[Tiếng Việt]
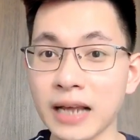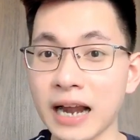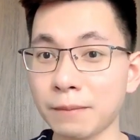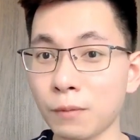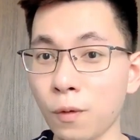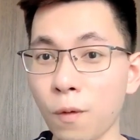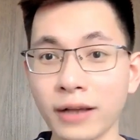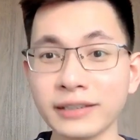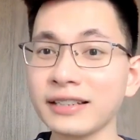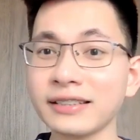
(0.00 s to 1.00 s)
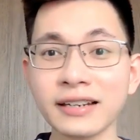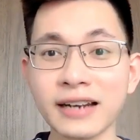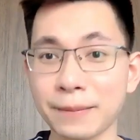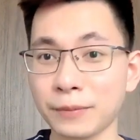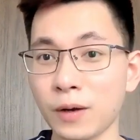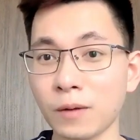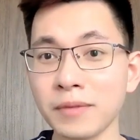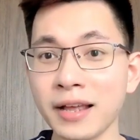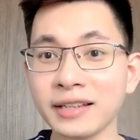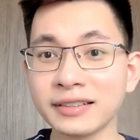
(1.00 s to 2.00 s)
ta là một cô gái rất xinh đẹp đúng không?
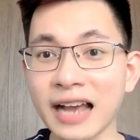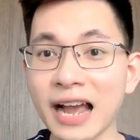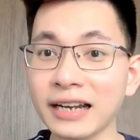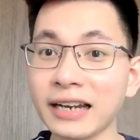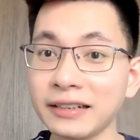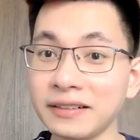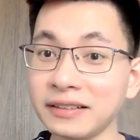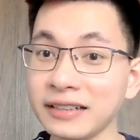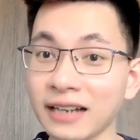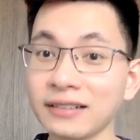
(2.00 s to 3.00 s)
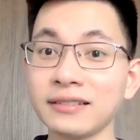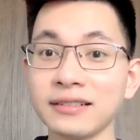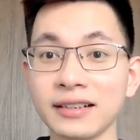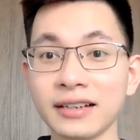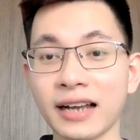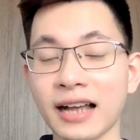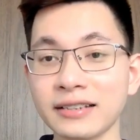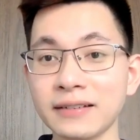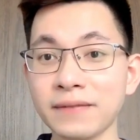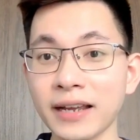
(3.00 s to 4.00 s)
Trai đến từng nhẫn, cả
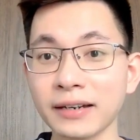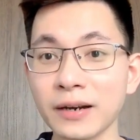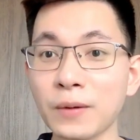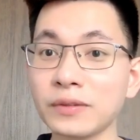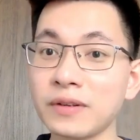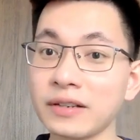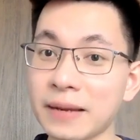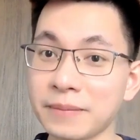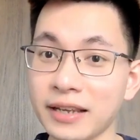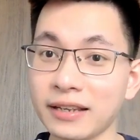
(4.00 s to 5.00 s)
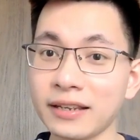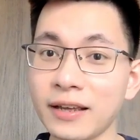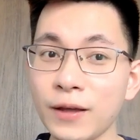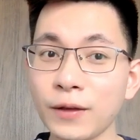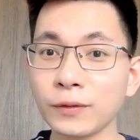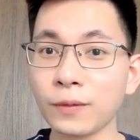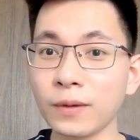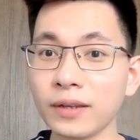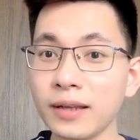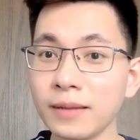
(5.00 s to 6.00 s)
chân vách đầu giường nhà mị
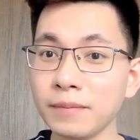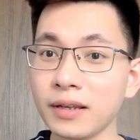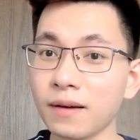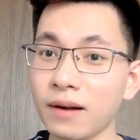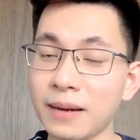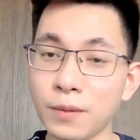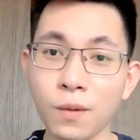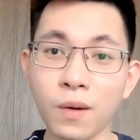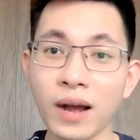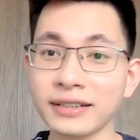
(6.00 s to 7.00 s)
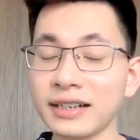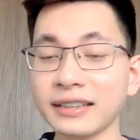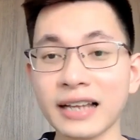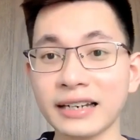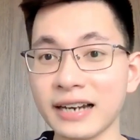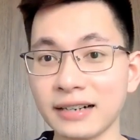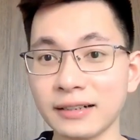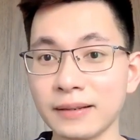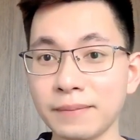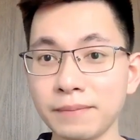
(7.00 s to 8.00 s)
Rồi mị còn là một cô gái rất là tài năng,
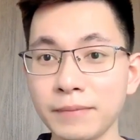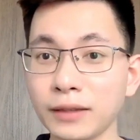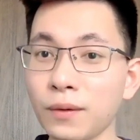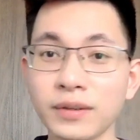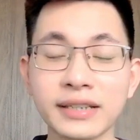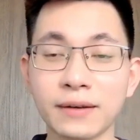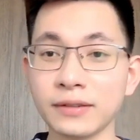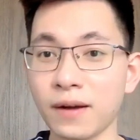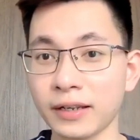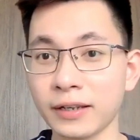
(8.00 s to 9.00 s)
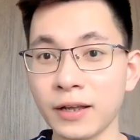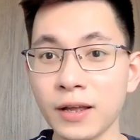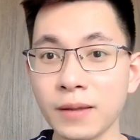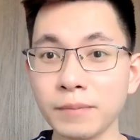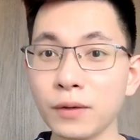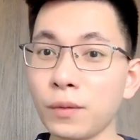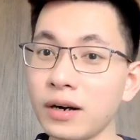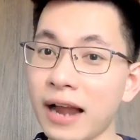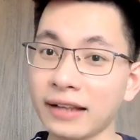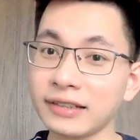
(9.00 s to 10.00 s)
mị thổi sáo giỏi, Mị uốn
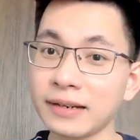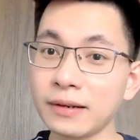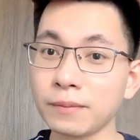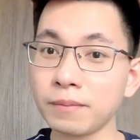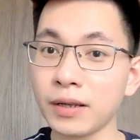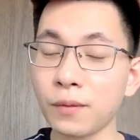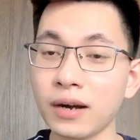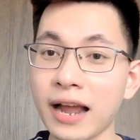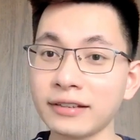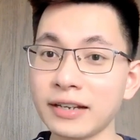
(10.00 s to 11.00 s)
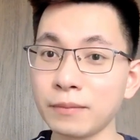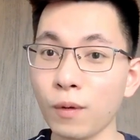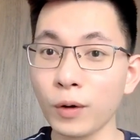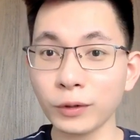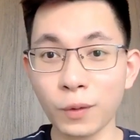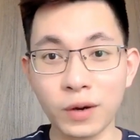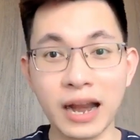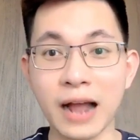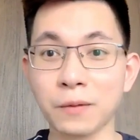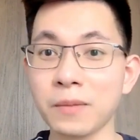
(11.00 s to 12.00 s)
lá trên mị uốn lá trên môi, thổi
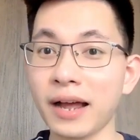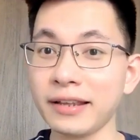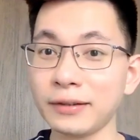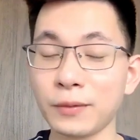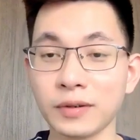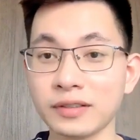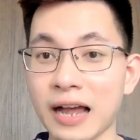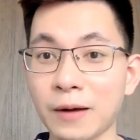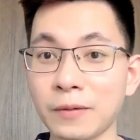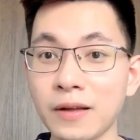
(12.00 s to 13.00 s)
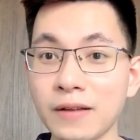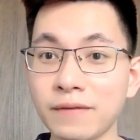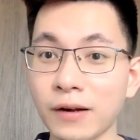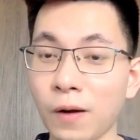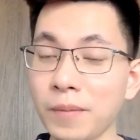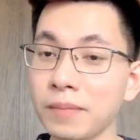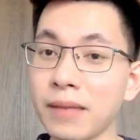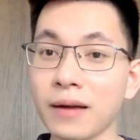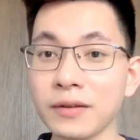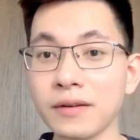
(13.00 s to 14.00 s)
lá cũng hay như thổi sáo và có biết
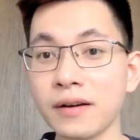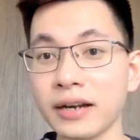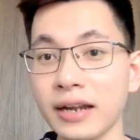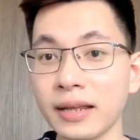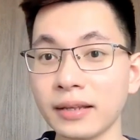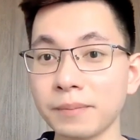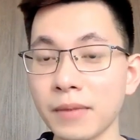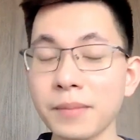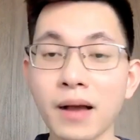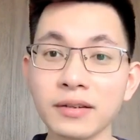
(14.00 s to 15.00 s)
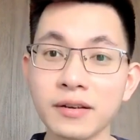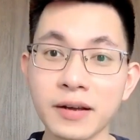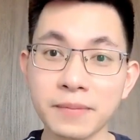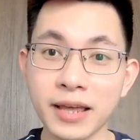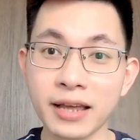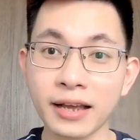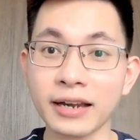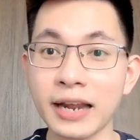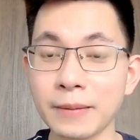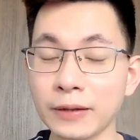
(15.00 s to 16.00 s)
bao nhiêu người đê biết bao nhiêu người mê ngày
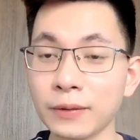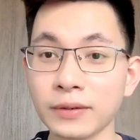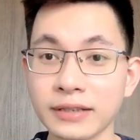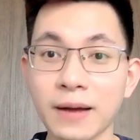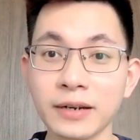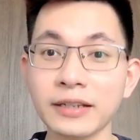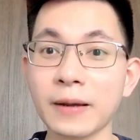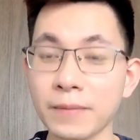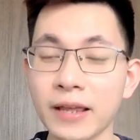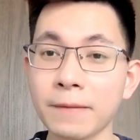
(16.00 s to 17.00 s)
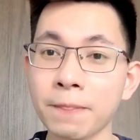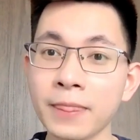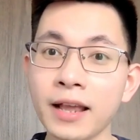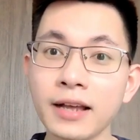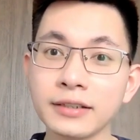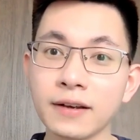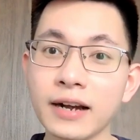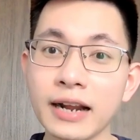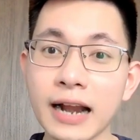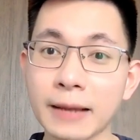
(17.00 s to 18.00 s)
đêm đã thổi sáo đi theo mị. Cho
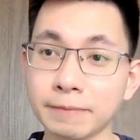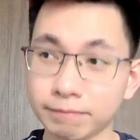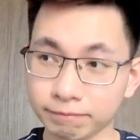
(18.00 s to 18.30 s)
nên là